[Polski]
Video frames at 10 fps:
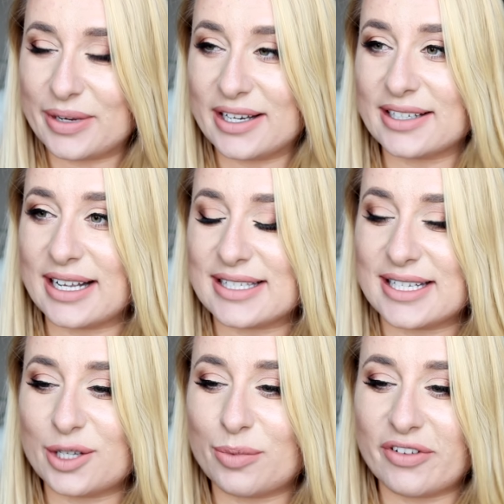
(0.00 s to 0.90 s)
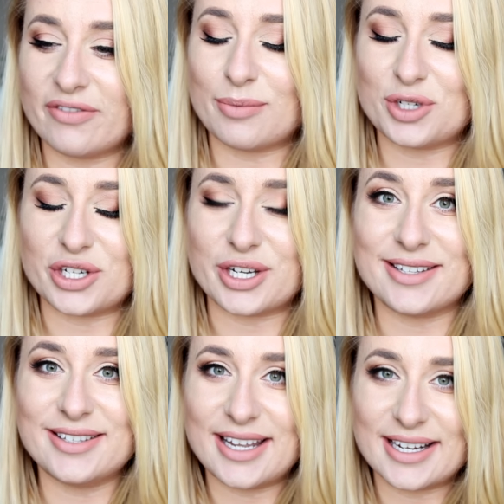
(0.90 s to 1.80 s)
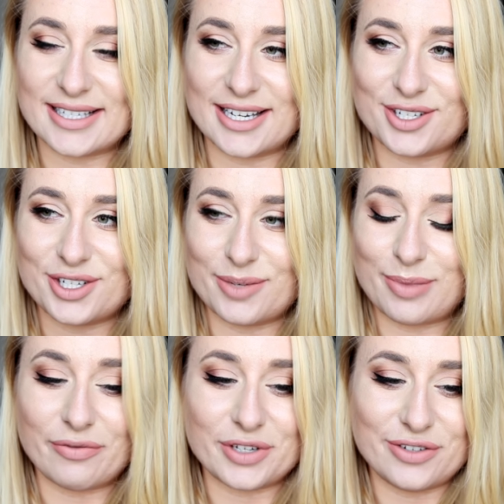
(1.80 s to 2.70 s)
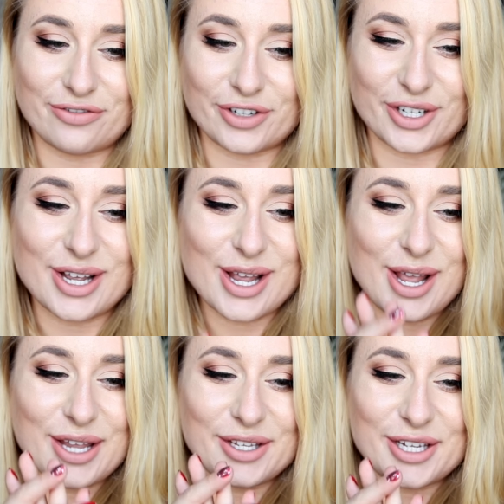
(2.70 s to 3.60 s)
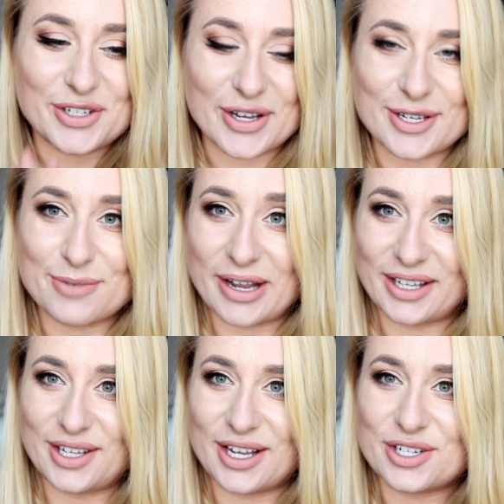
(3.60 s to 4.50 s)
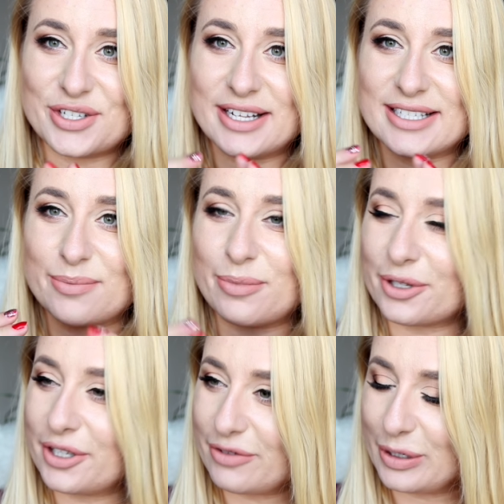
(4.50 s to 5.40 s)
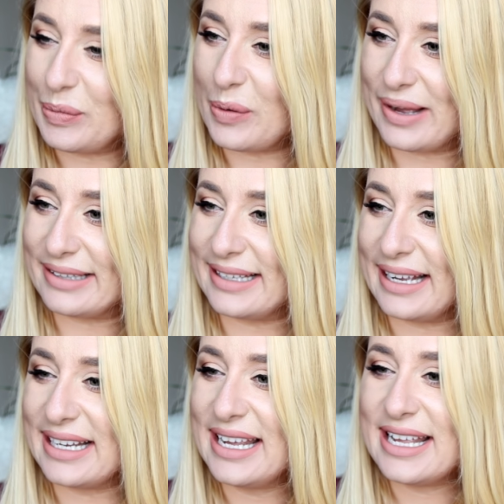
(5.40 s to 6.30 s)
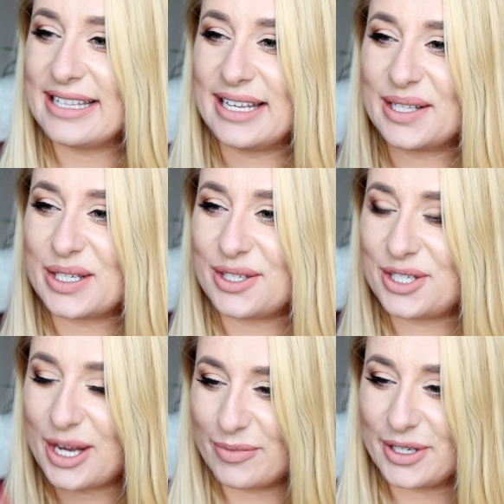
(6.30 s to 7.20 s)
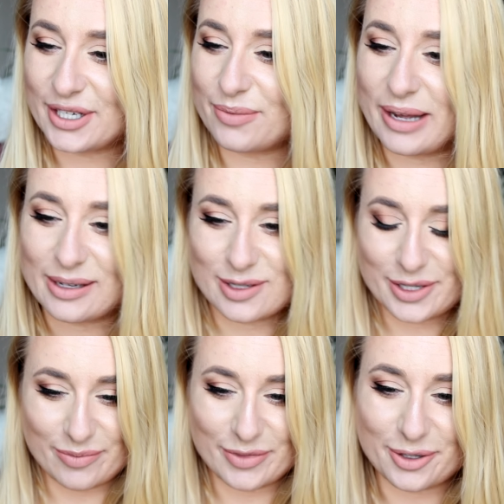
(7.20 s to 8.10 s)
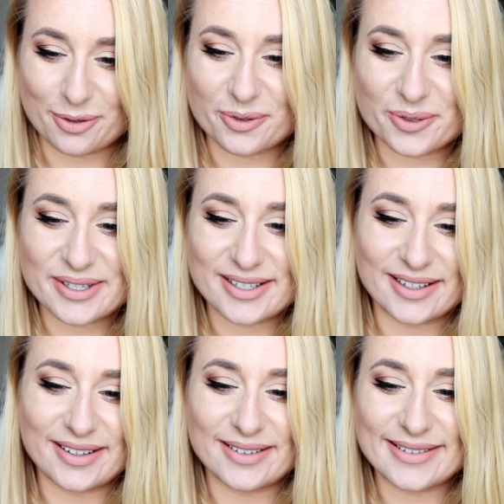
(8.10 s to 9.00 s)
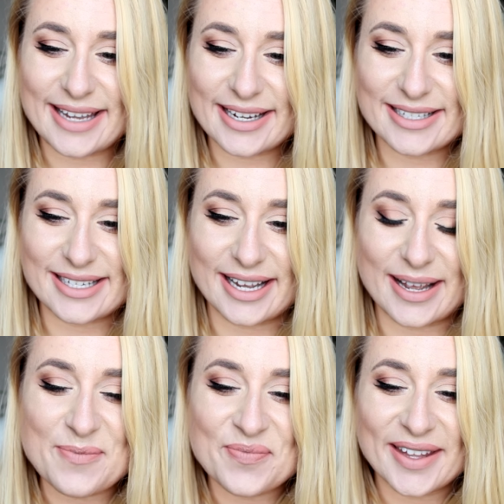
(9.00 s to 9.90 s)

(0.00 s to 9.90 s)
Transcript: i pielęgnację, to powiem Wam szczerze, nie chcę jeszcze się bawić w jesienny makijaż, nie chcę bordowych pomadek, nie chcę ciemnych, bardzo ciemnych ust, nie chcę